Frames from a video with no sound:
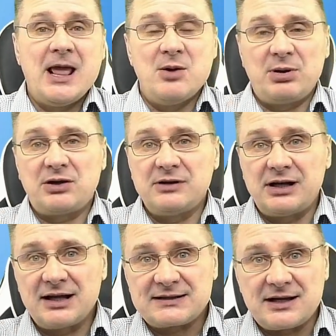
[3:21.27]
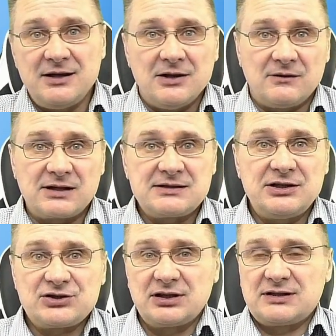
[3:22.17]
поковыряться в
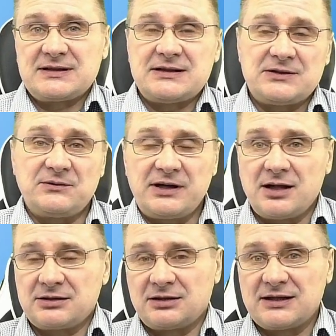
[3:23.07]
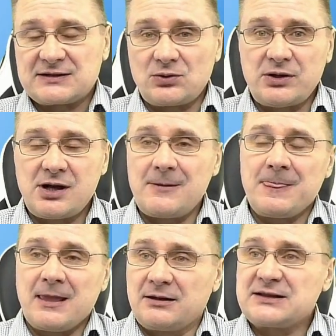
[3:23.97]
различных вариантах настройках,
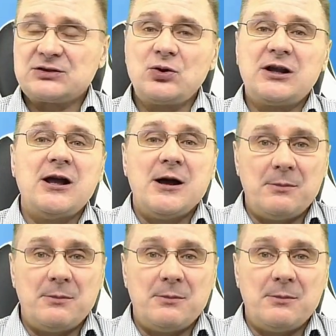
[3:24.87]
настроек,